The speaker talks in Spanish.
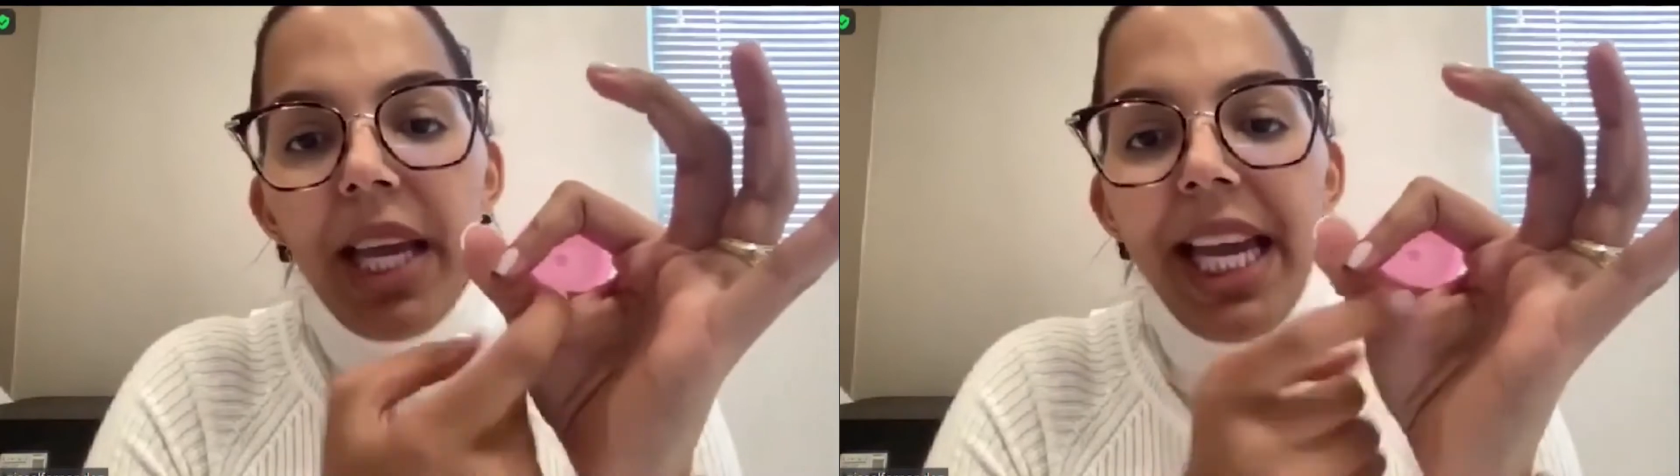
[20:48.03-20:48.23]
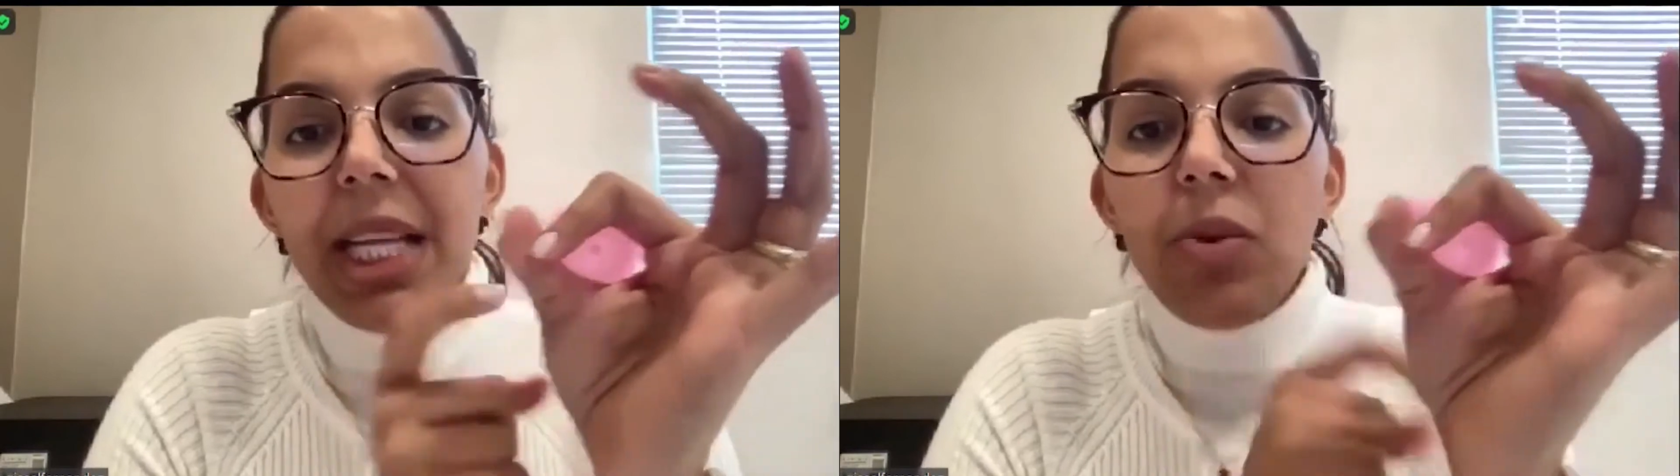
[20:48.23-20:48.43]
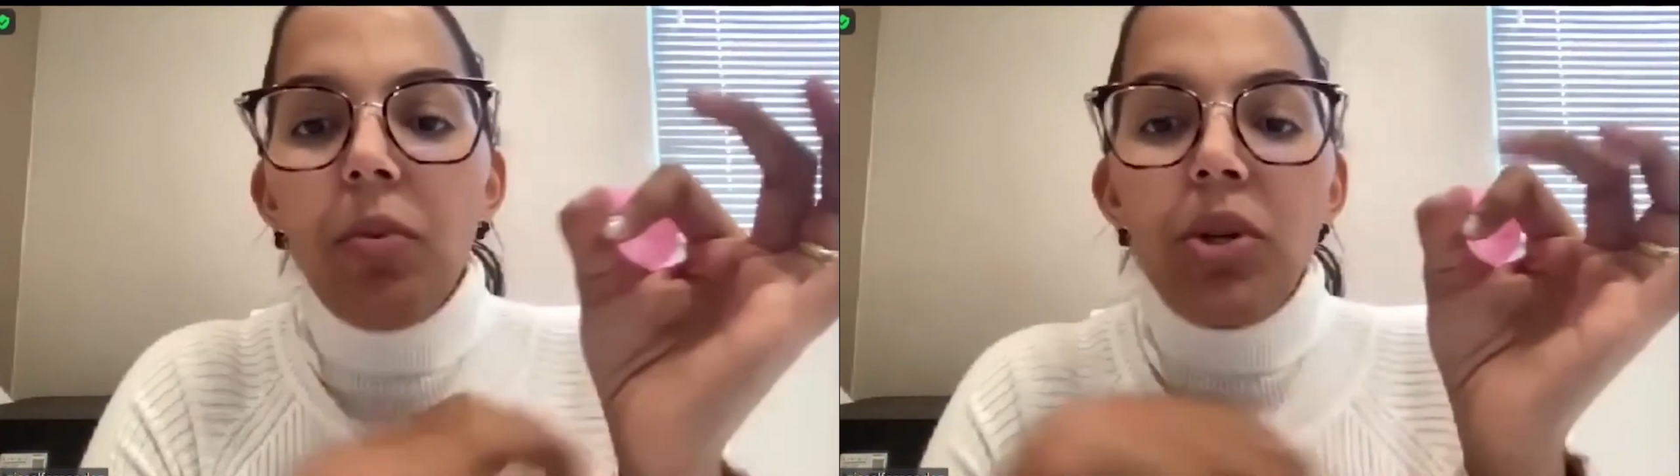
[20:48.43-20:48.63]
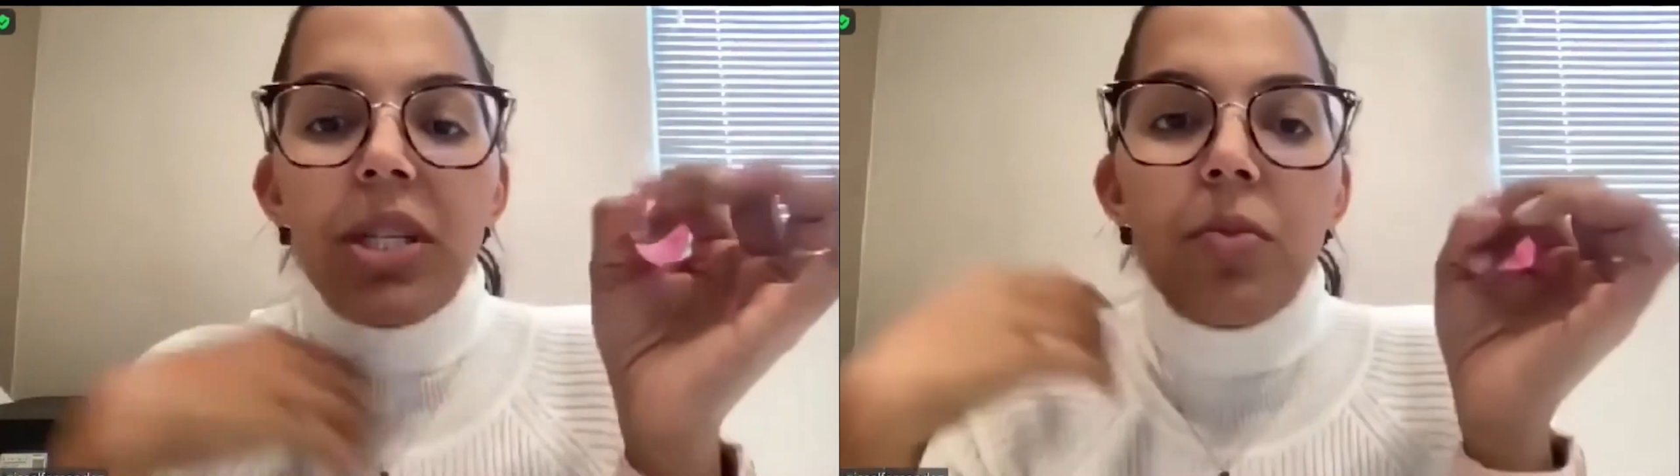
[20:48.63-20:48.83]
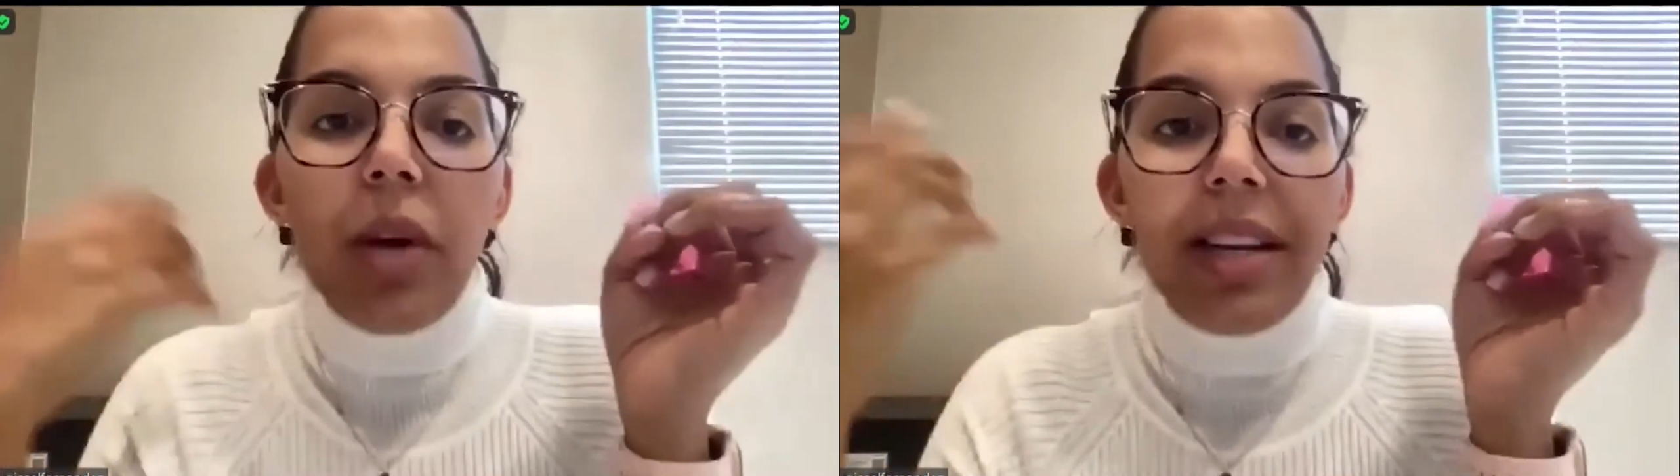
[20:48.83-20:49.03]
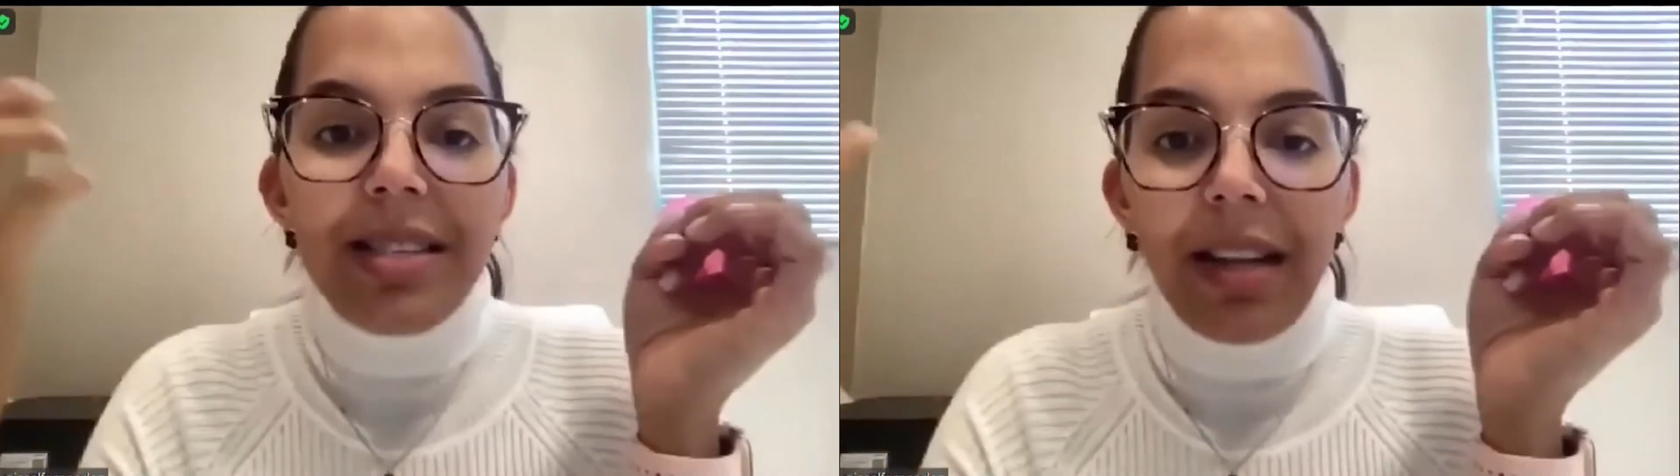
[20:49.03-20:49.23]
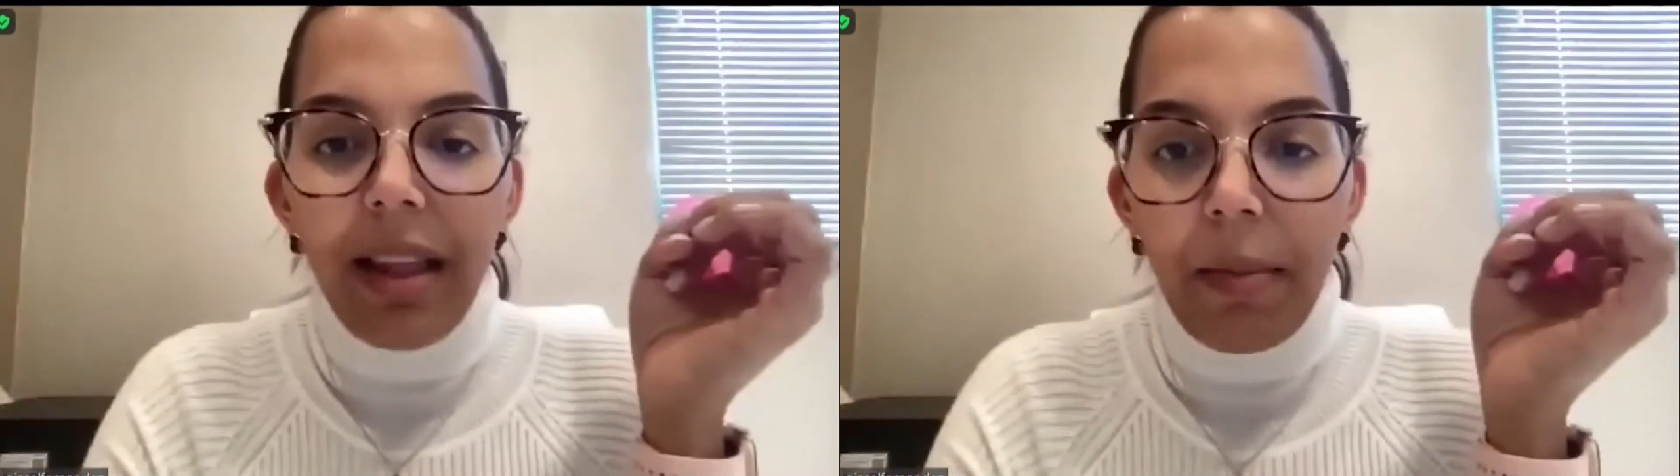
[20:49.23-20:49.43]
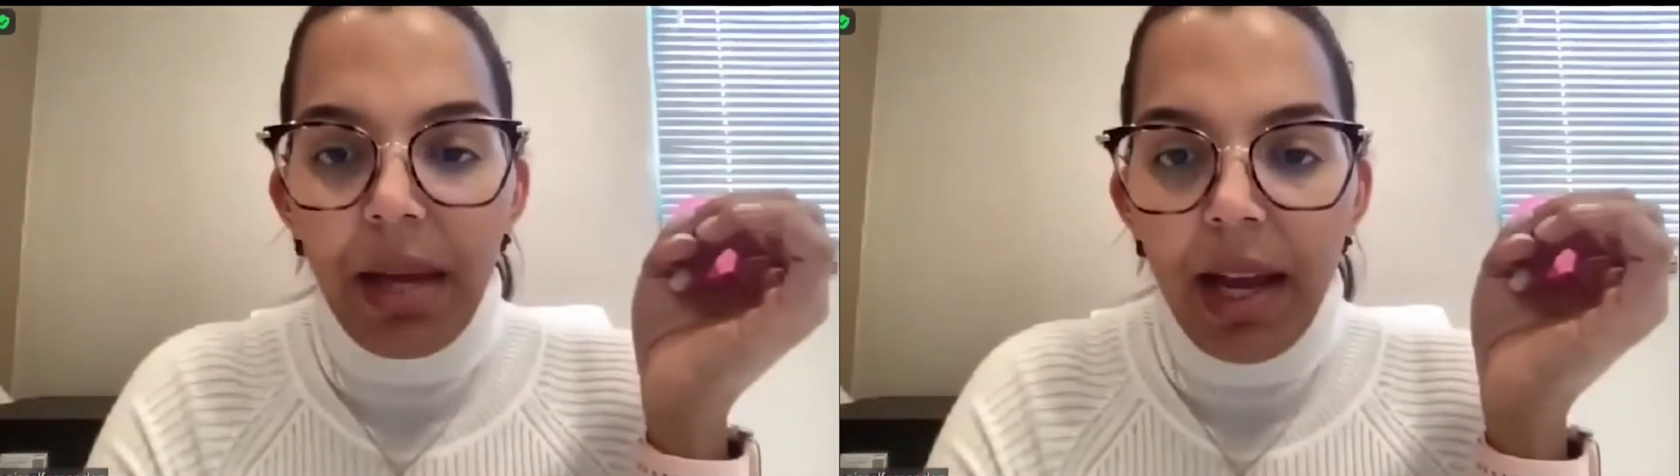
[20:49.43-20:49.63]
Eso a muchas mujeres
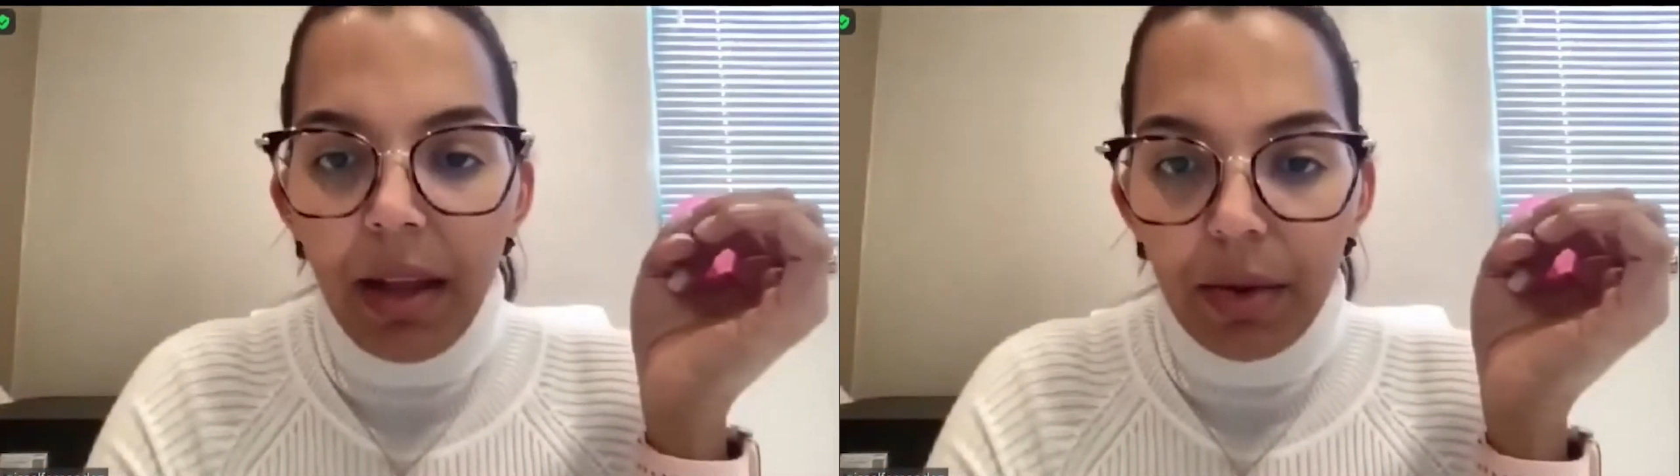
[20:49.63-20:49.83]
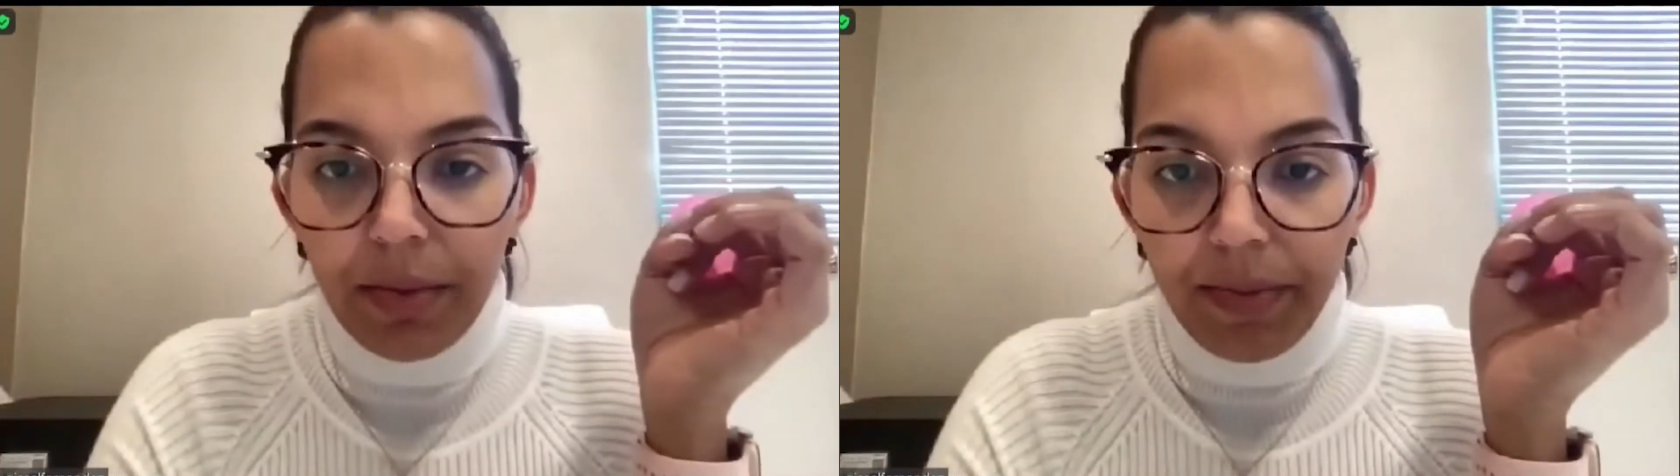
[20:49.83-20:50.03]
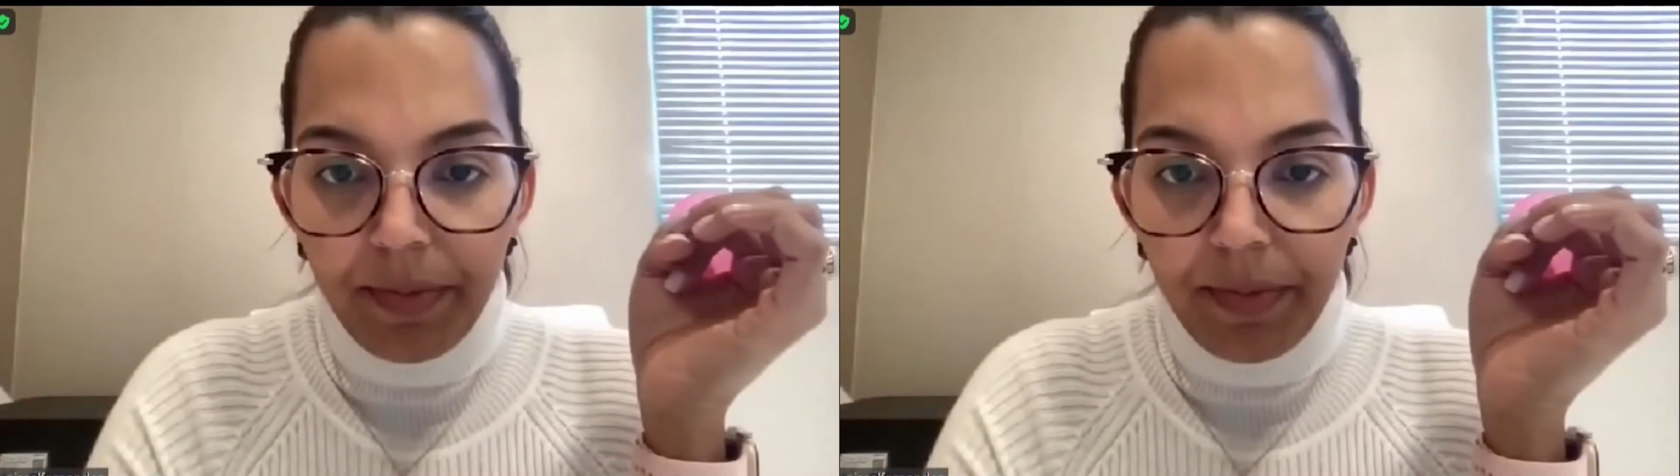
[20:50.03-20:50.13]
le da miedo